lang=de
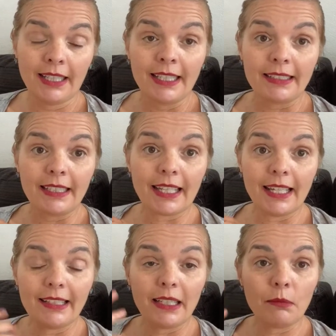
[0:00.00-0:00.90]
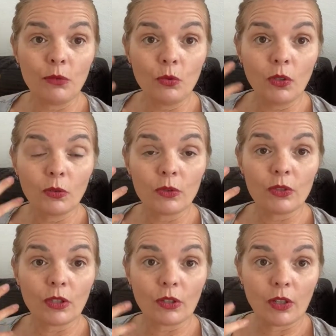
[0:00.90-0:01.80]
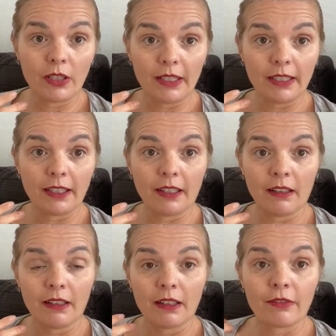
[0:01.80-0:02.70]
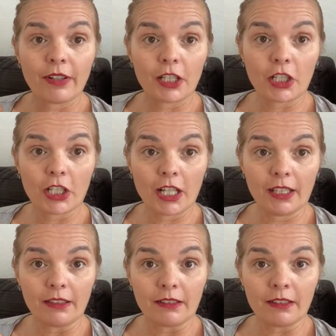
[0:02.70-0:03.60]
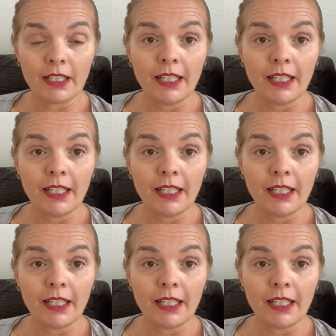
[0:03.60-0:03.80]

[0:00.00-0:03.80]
die kennt eben nur unser göttlicher Verstand.